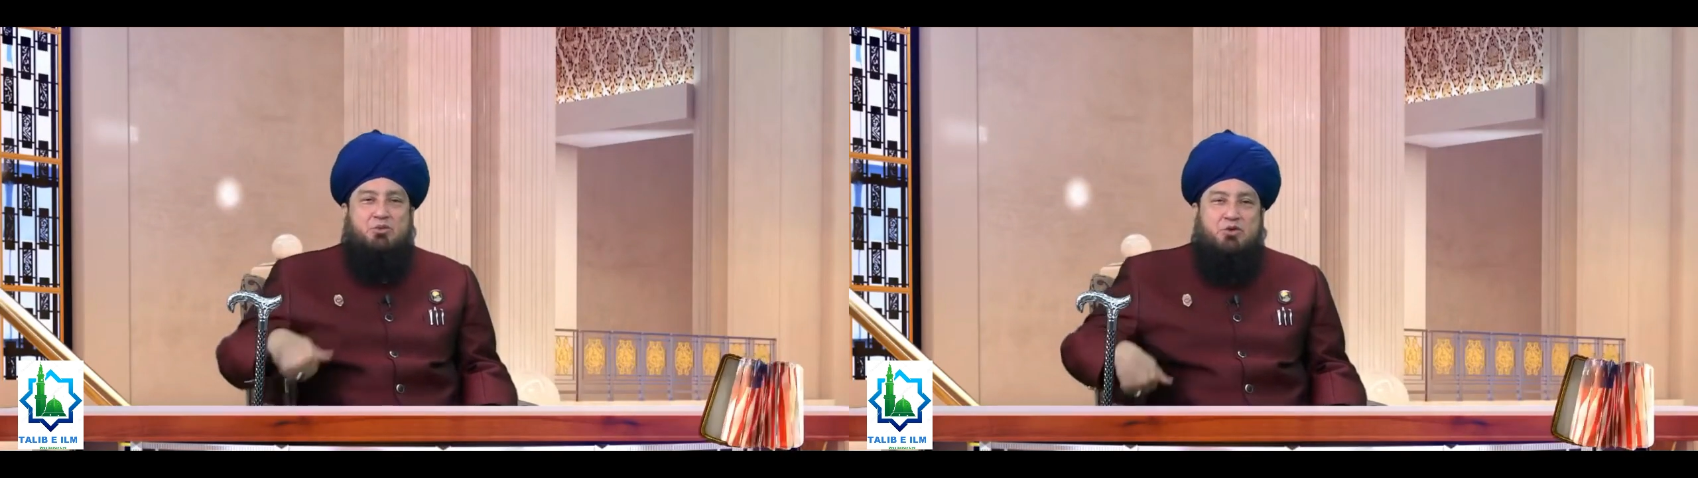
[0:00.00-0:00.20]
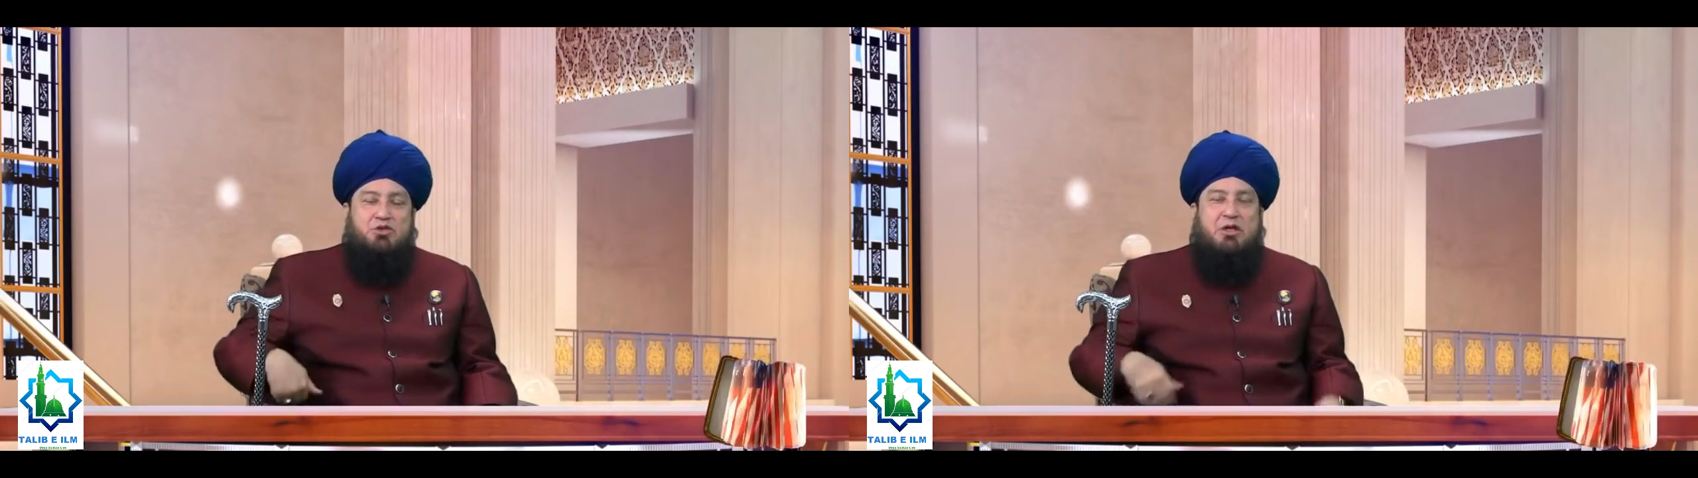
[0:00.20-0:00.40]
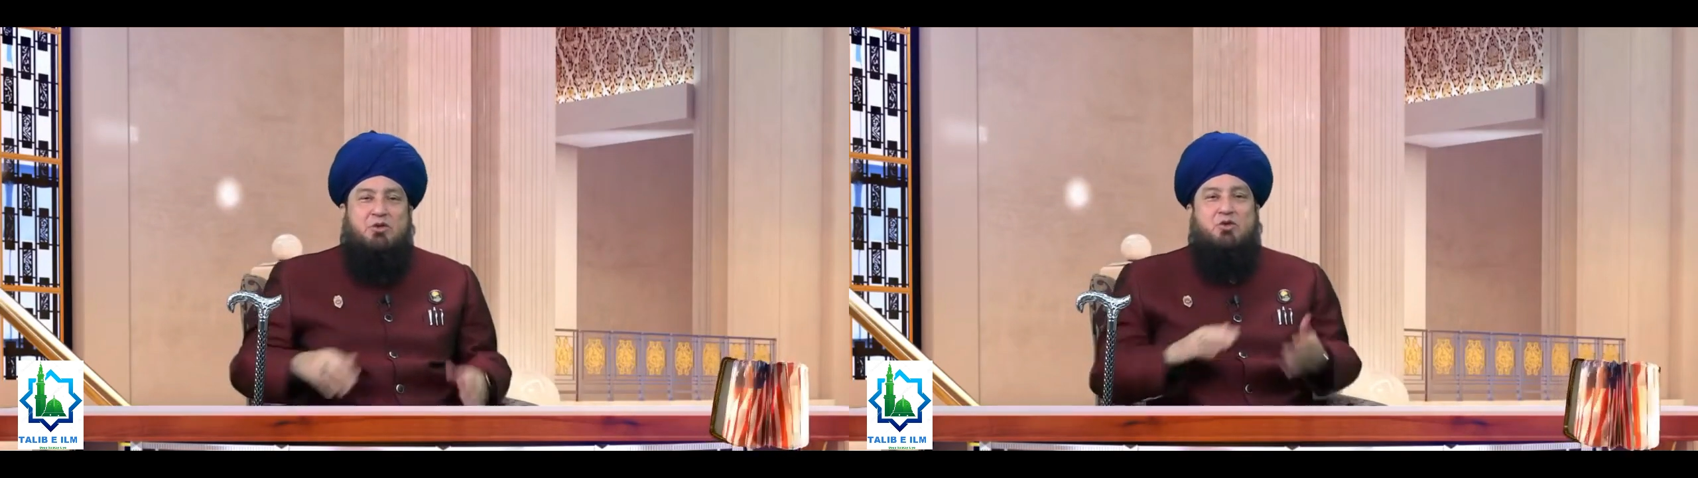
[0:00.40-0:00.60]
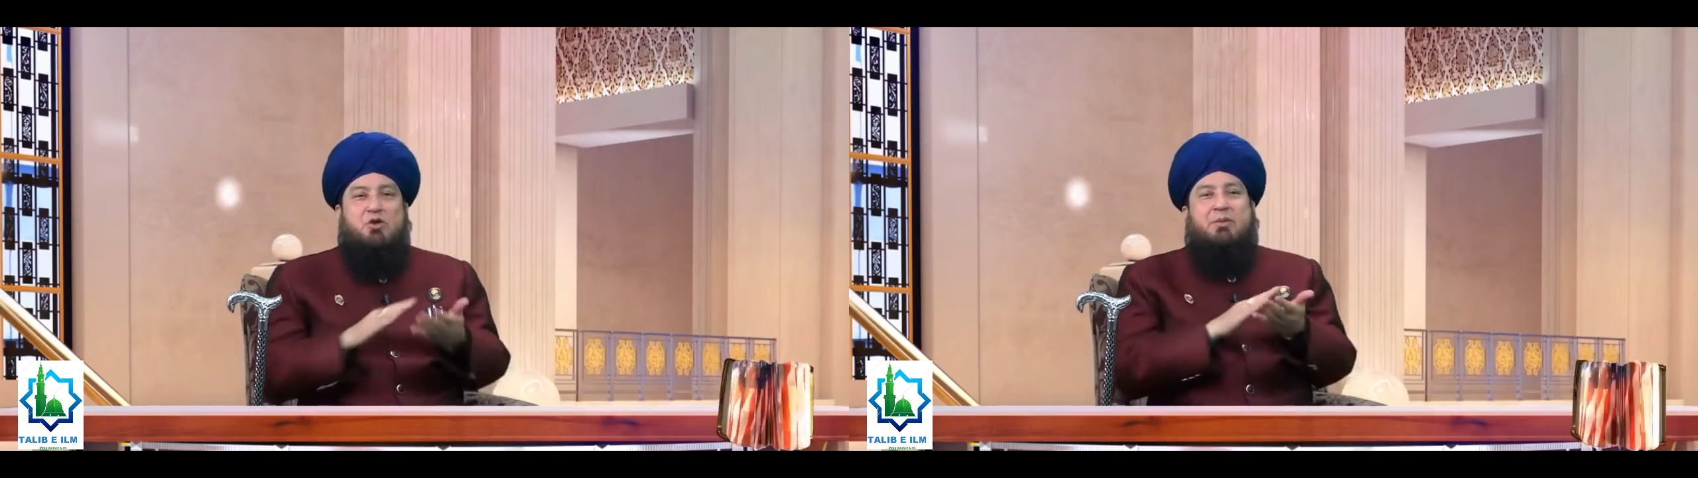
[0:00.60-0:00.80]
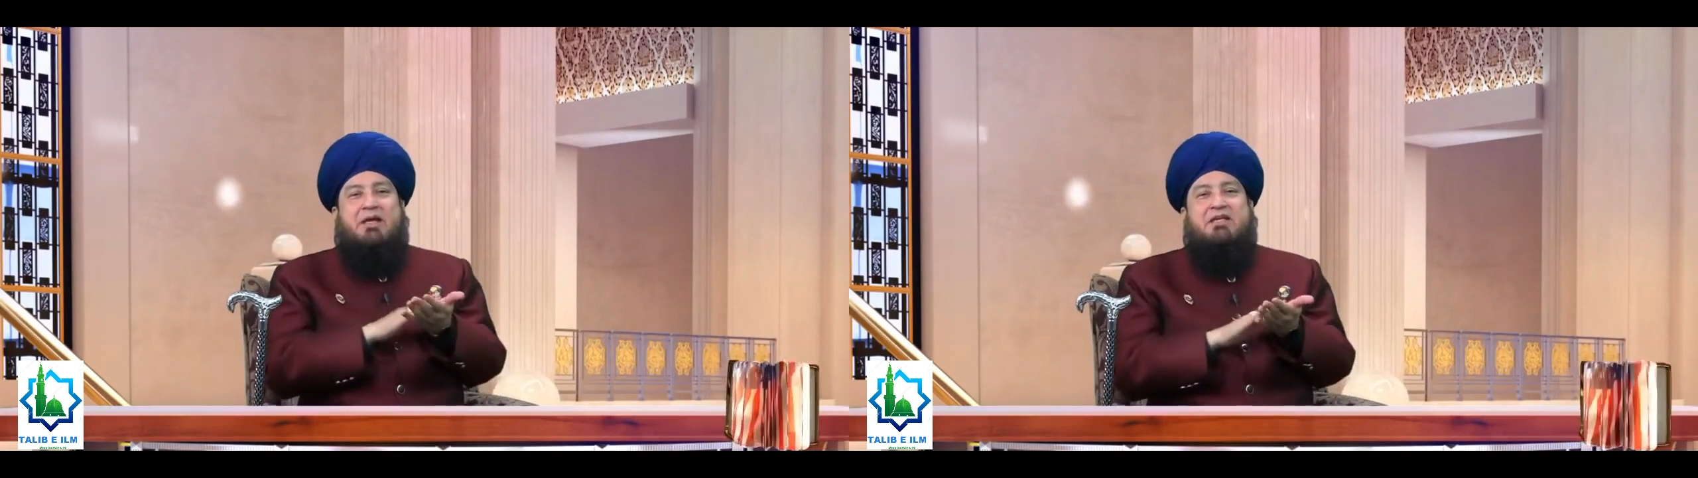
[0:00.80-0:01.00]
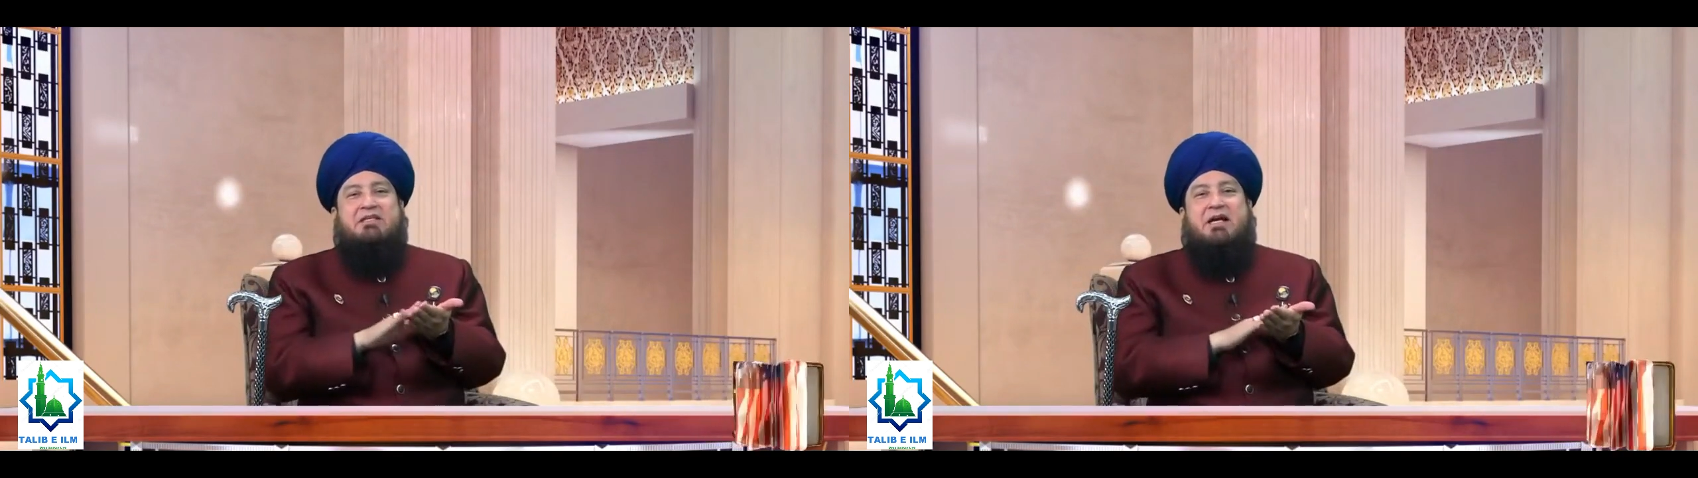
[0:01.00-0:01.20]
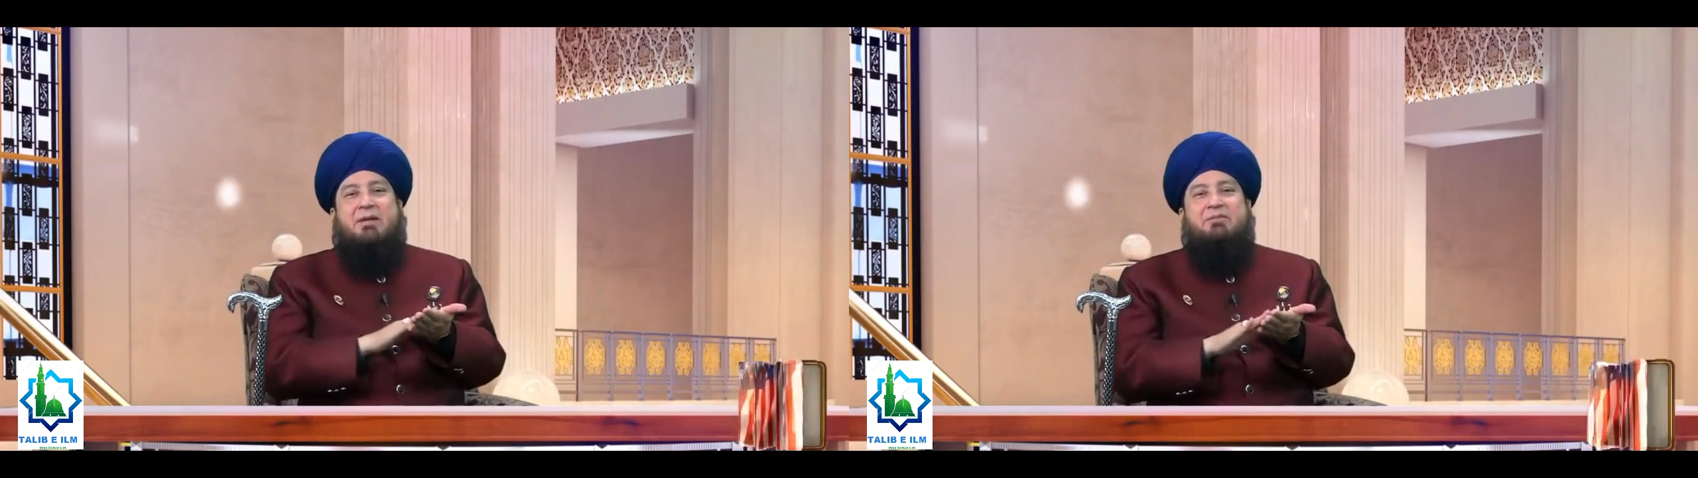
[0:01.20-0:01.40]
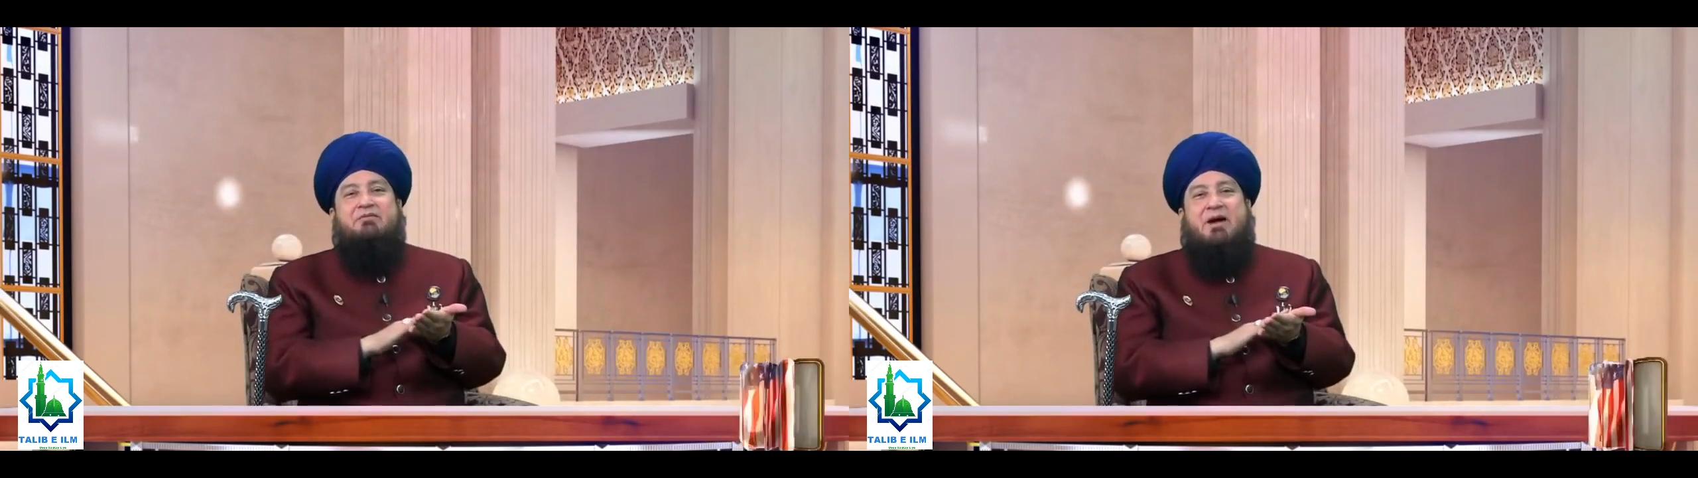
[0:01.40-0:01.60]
वो जो है लोअर बैक की जगह पे